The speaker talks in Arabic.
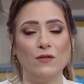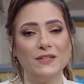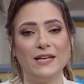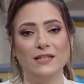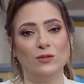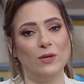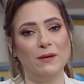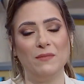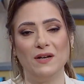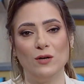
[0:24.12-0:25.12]
فتح
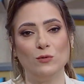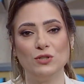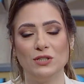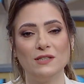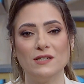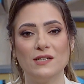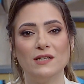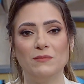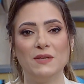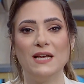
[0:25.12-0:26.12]
الدولاب ما لقاهوش انت
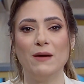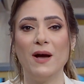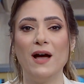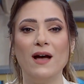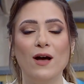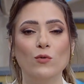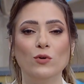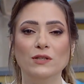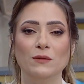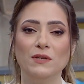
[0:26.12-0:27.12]
نزلت بيه الجامعه او
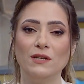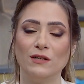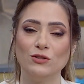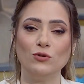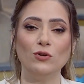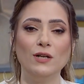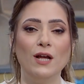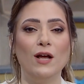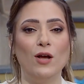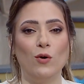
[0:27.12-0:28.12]
رحت بيه الشغل
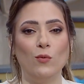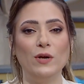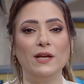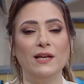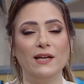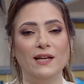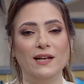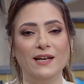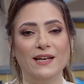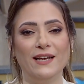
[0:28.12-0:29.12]

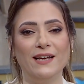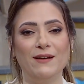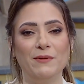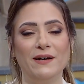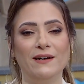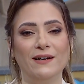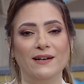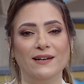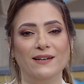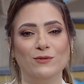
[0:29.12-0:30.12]
والحكايه
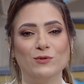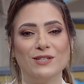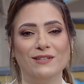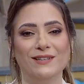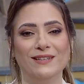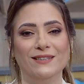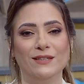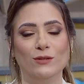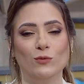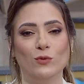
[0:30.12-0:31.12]
بقى آه، وصلت
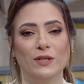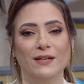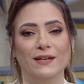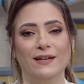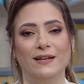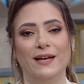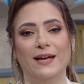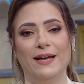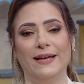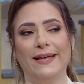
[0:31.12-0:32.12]
لان انتوا كده
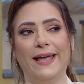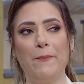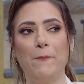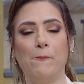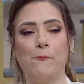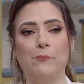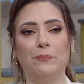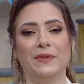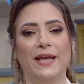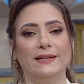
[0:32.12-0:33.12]
كام
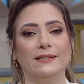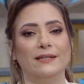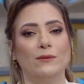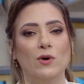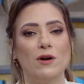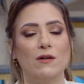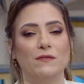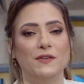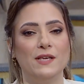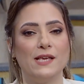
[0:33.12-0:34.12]
يعني مره
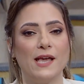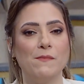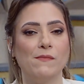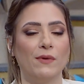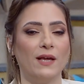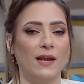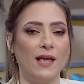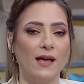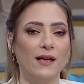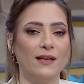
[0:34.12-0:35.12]
في كام
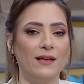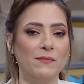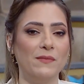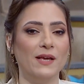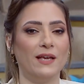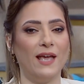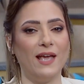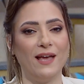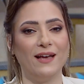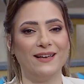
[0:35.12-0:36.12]
خناقه كام
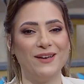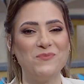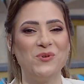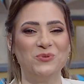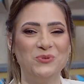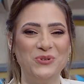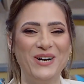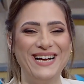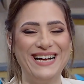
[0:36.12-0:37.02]
حكايه كام موضوع